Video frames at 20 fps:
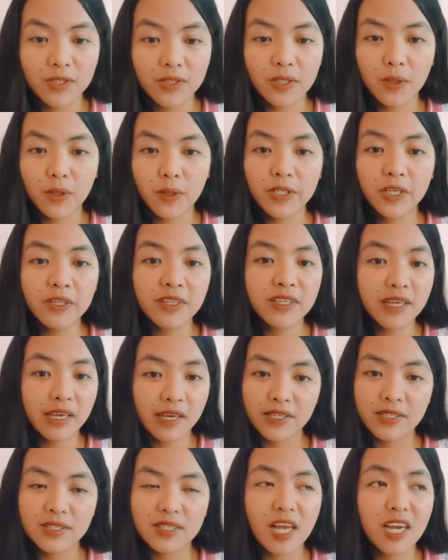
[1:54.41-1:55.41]
So, yun
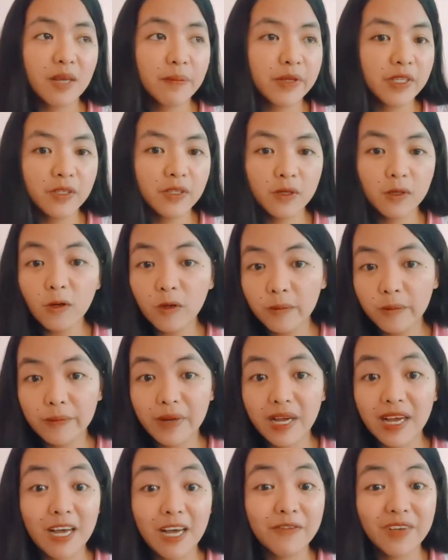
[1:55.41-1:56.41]
guys, alamin nyo kung
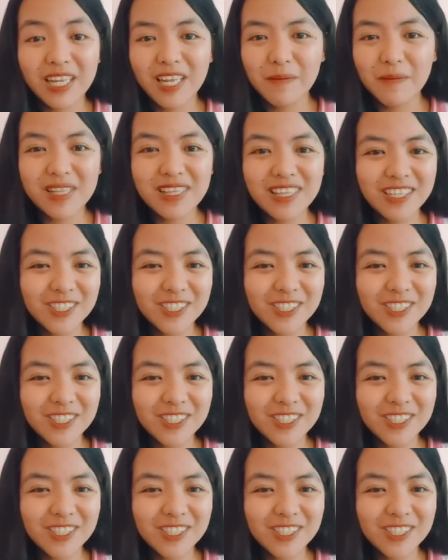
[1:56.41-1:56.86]
baka available